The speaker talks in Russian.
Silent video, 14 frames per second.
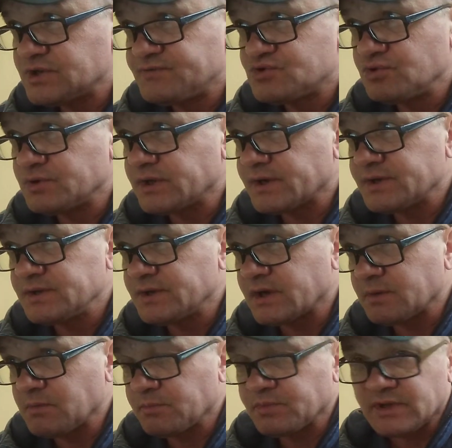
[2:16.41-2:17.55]
И все это
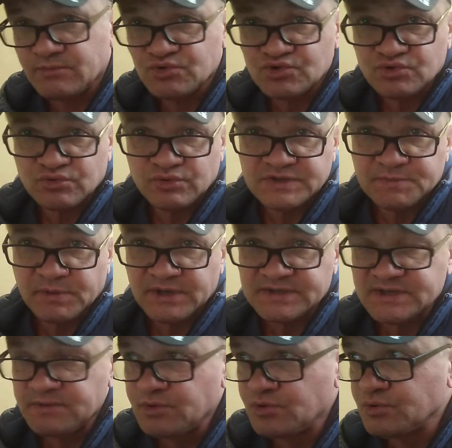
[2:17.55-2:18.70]
ординарами, потому что «Экспресс»
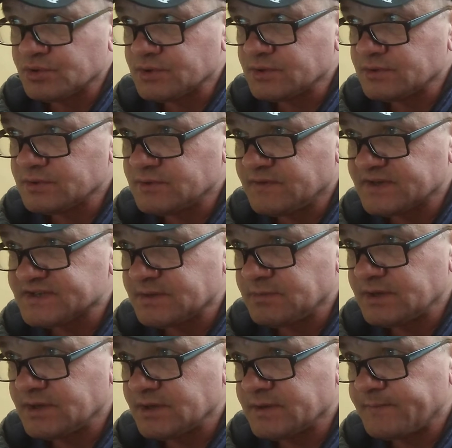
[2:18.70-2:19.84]
не берет э, два
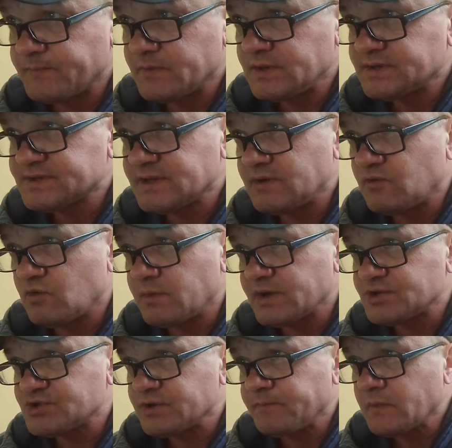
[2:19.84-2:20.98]
события из одного
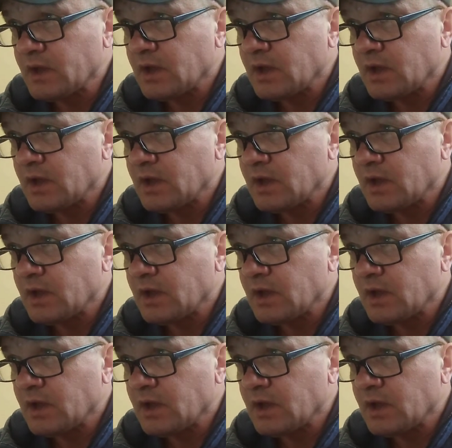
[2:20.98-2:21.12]
матча.